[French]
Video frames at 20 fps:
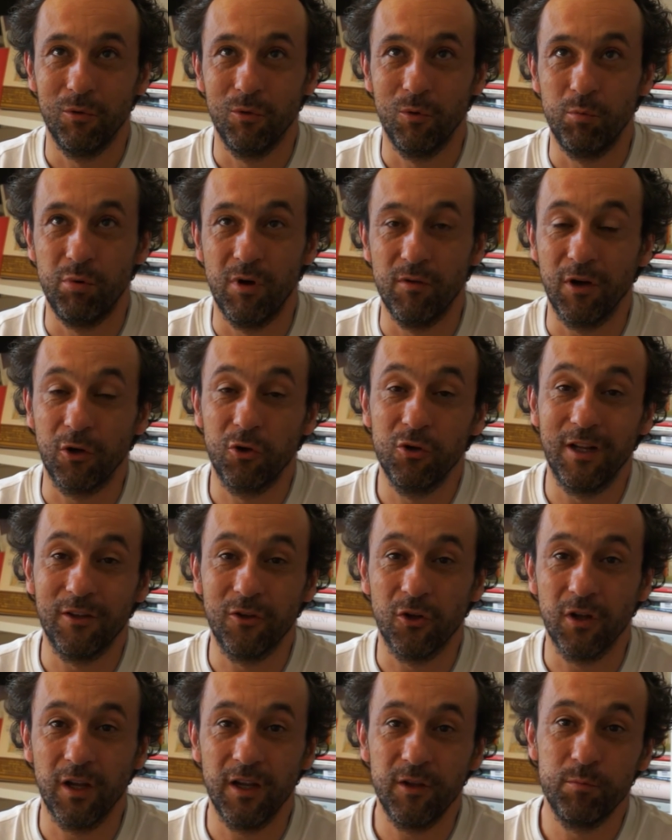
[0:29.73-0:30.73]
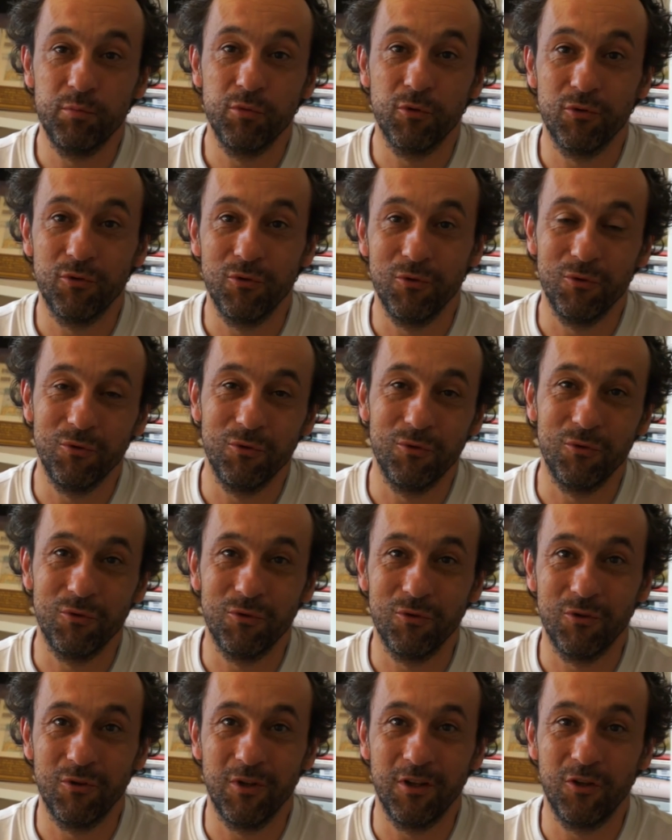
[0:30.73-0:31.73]
on peut avoir que de la tendresse pour
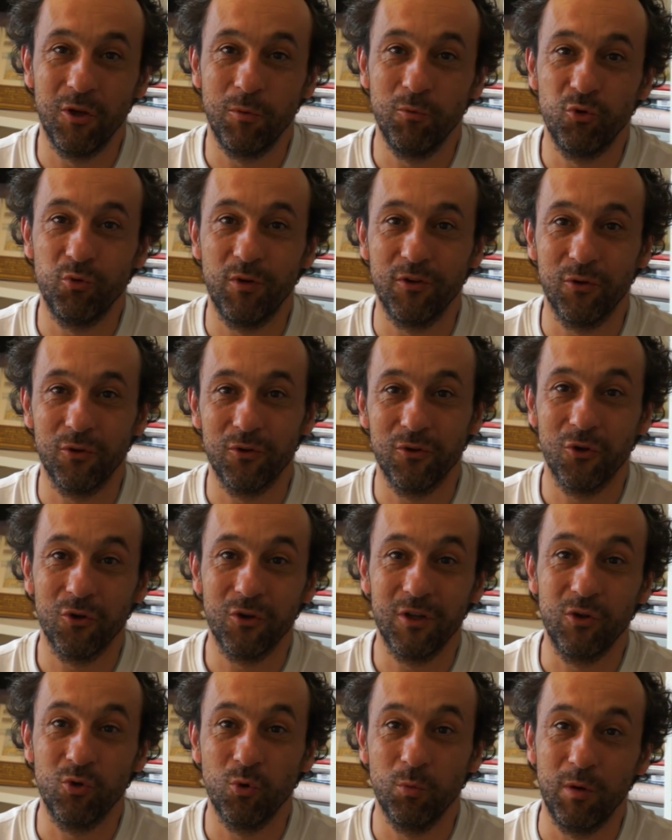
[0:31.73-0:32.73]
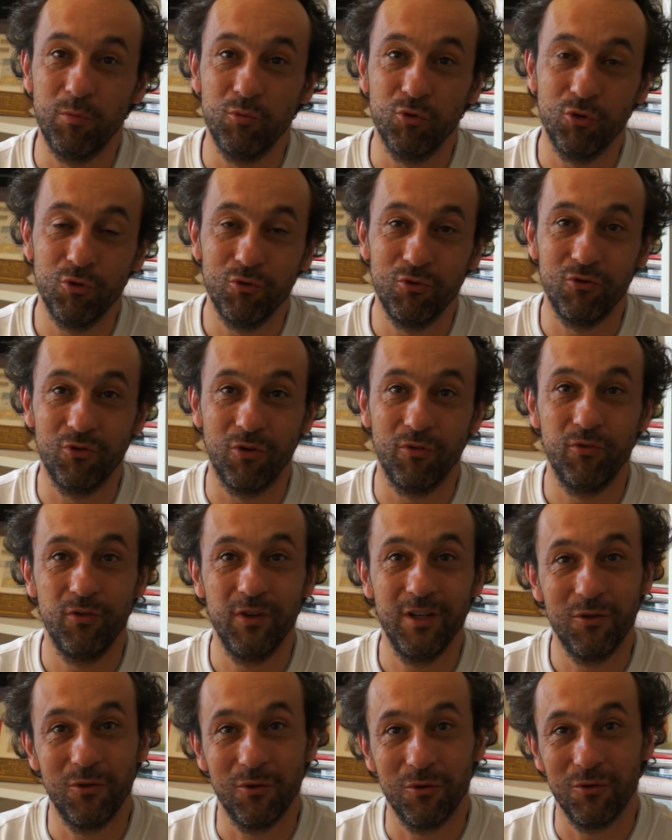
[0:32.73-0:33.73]
cet homme de 60 ans qui tombe amoureux d'une jeune
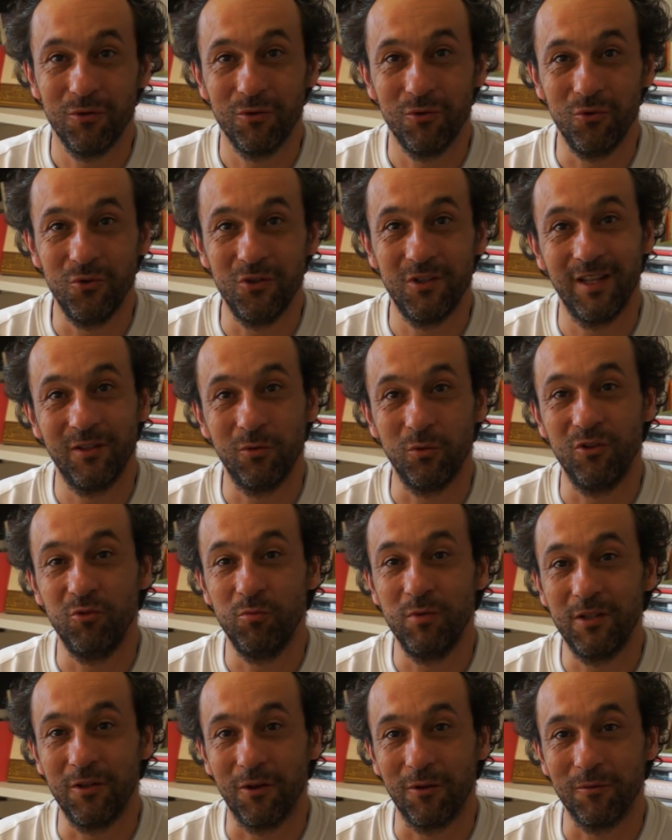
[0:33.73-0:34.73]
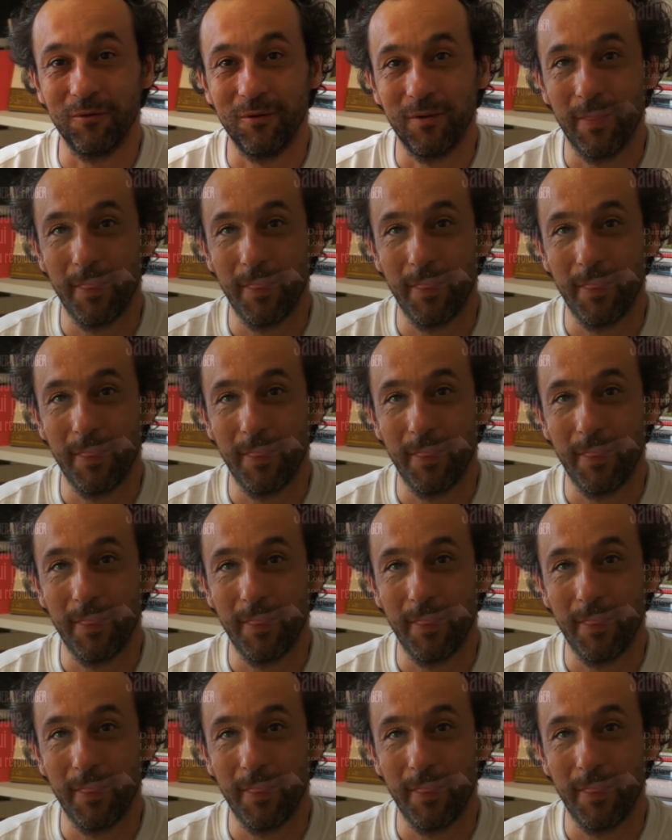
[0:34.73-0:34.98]
fille de, de 17 ou 18 ans.